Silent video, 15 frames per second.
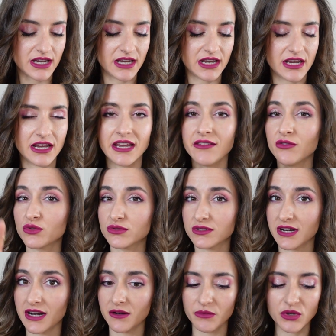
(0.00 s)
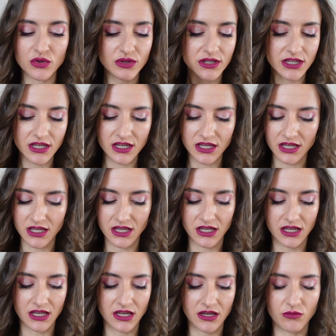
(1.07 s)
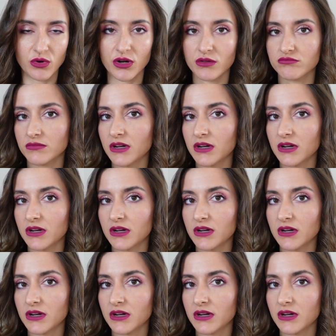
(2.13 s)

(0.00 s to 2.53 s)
eh, Industrial Beauty y bueno,